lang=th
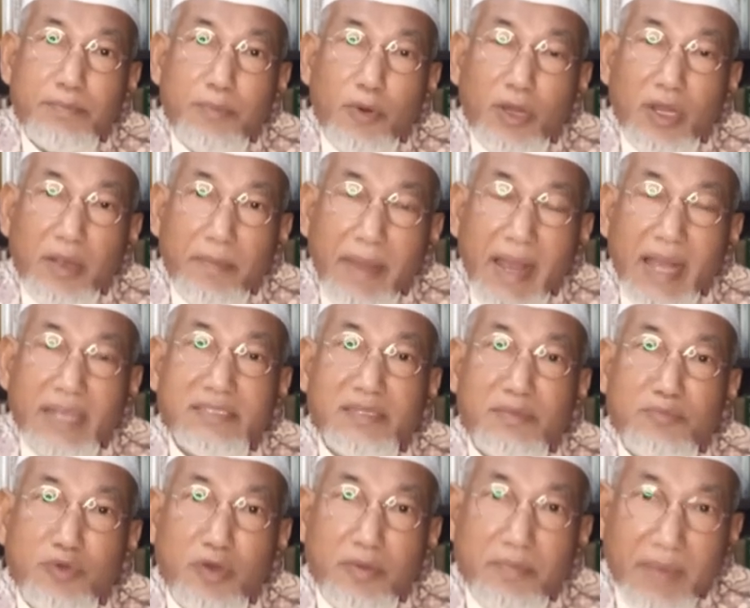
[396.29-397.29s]
พลพรรค
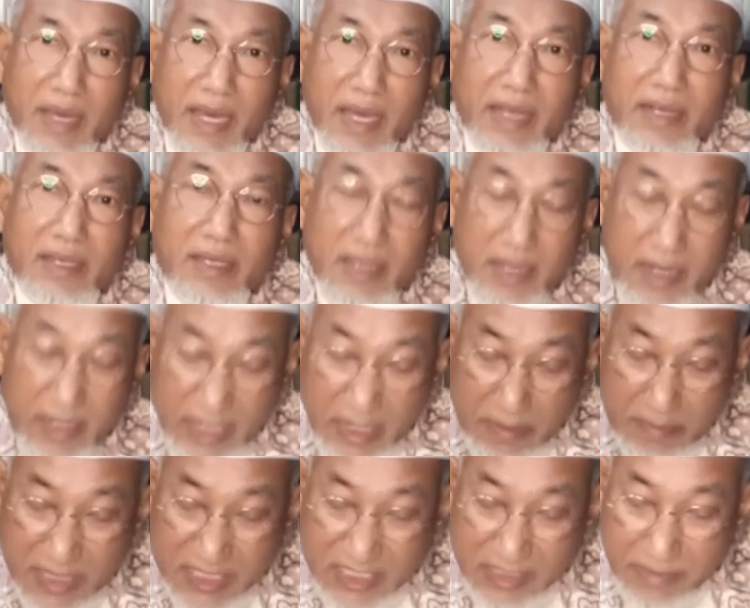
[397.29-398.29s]
จำนวนมาก
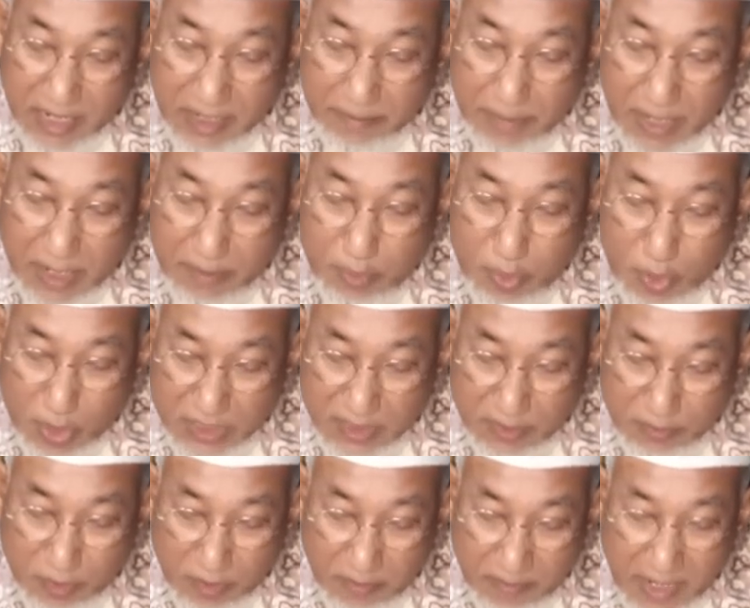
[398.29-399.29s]
ได้มีสมัครพรรคพวก
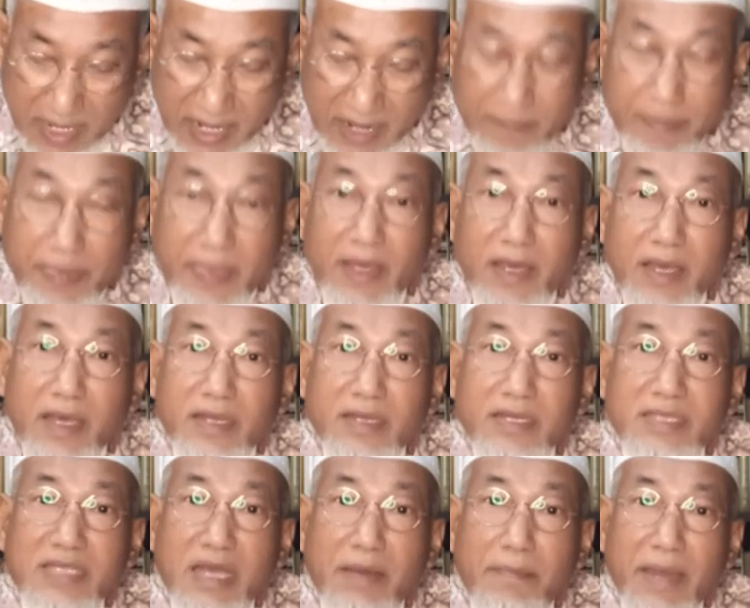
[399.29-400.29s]
จำนวนมาก ห
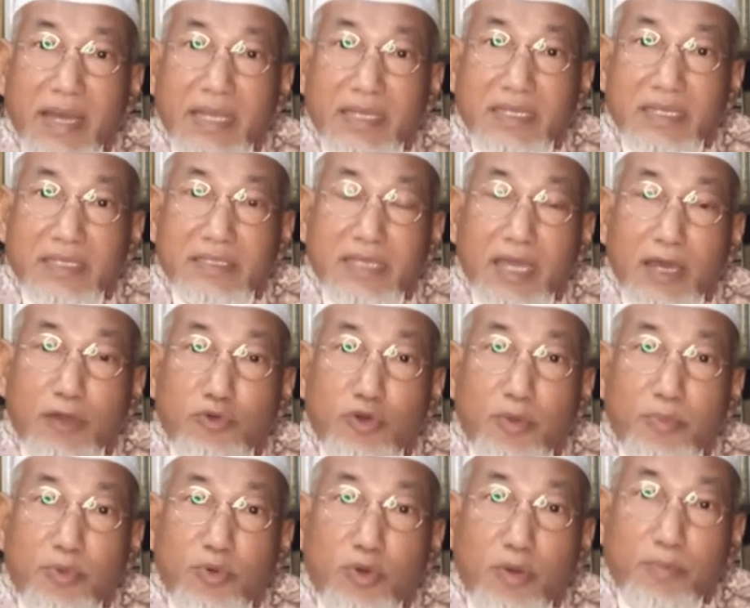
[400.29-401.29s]
รือสามารถที่จะร
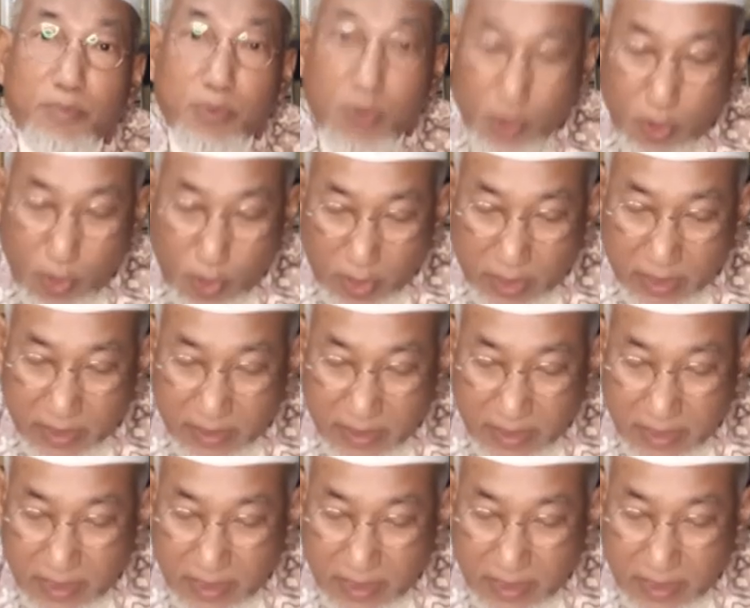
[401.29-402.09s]
วบรวมผู้คน